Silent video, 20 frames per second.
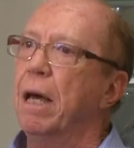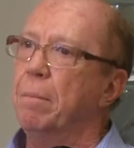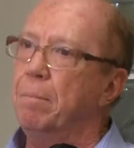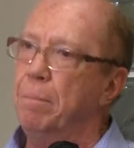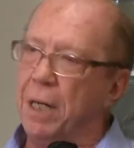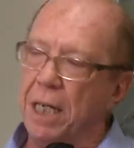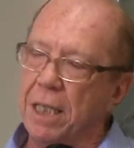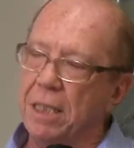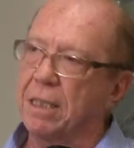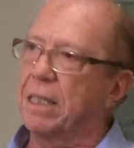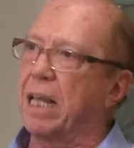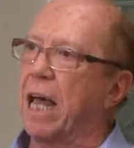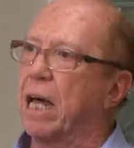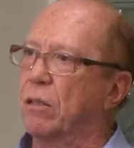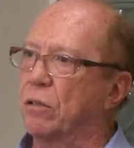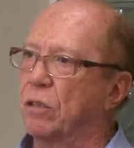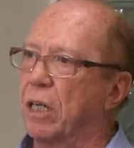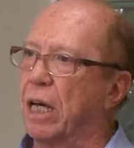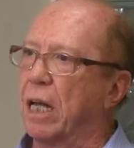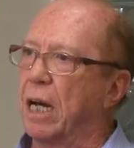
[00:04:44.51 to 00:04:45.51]

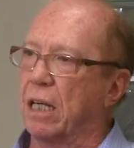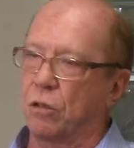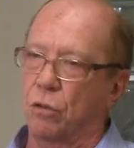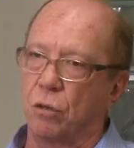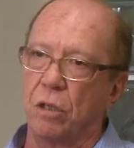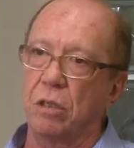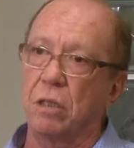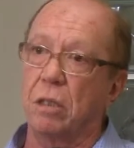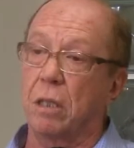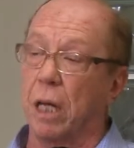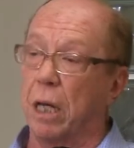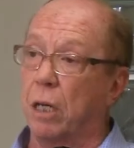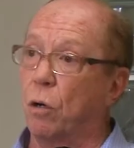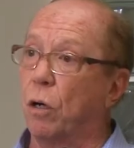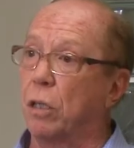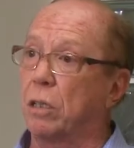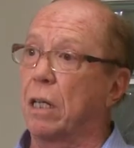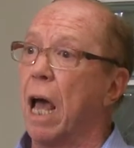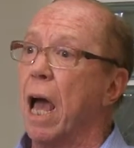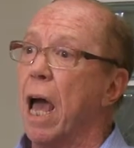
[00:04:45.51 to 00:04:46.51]
Ministério de Relações
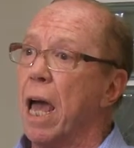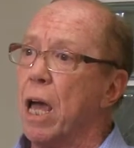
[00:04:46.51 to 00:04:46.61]
Exteriores.